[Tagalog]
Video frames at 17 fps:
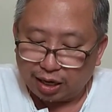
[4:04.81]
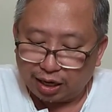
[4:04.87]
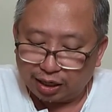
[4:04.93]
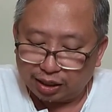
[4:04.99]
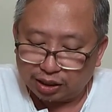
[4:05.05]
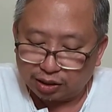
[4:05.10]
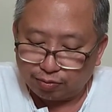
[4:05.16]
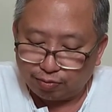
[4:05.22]

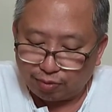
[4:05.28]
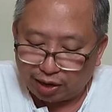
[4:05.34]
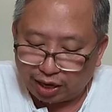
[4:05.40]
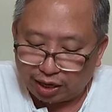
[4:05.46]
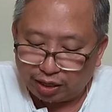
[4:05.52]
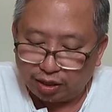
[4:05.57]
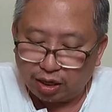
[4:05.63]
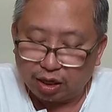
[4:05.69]
is
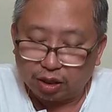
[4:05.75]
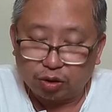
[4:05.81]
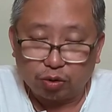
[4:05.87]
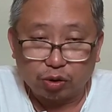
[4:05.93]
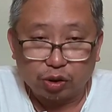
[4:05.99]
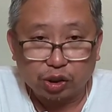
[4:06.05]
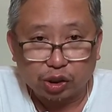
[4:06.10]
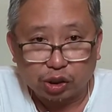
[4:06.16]
made
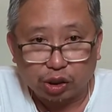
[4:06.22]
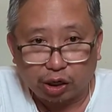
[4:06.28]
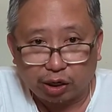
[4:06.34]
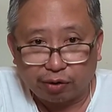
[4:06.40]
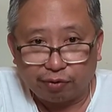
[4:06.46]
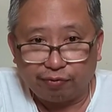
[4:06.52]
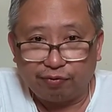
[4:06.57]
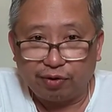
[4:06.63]
to
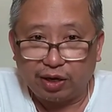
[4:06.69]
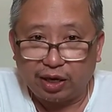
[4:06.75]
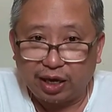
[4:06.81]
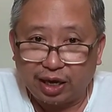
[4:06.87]
serve